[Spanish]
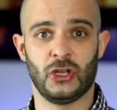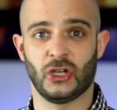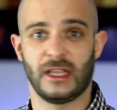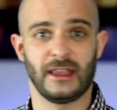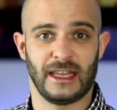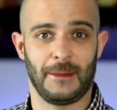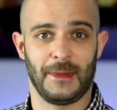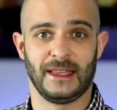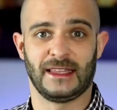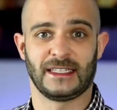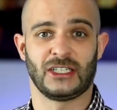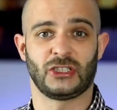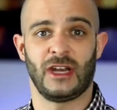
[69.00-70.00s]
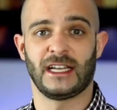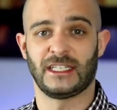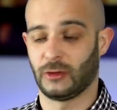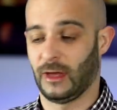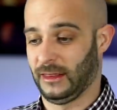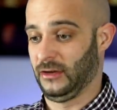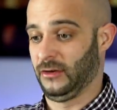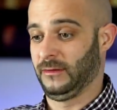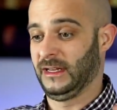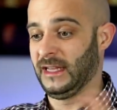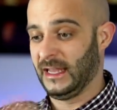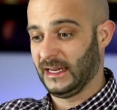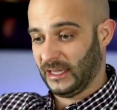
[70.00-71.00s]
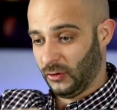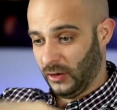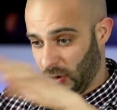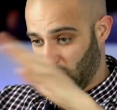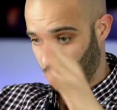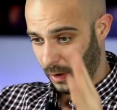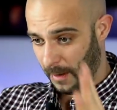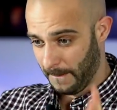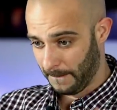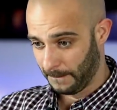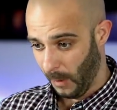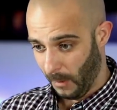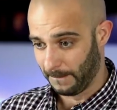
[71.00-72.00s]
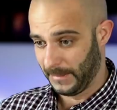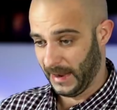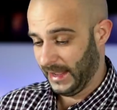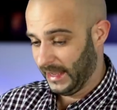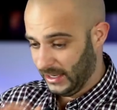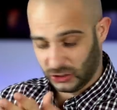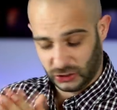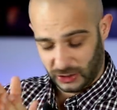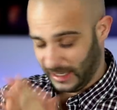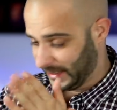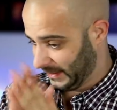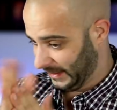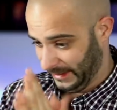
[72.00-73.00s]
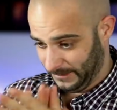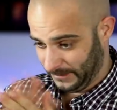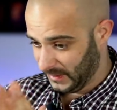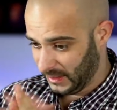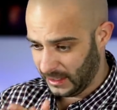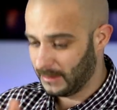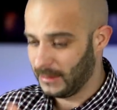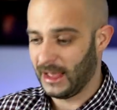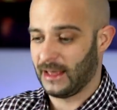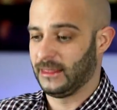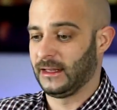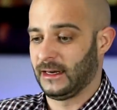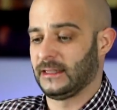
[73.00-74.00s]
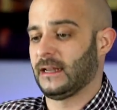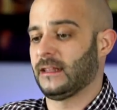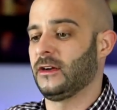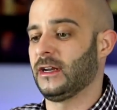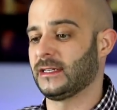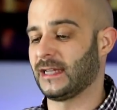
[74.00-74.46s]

Yo sinceramente, si estoy en la situación y ella está con el culo en pompa y yo estoy así y me hace retracción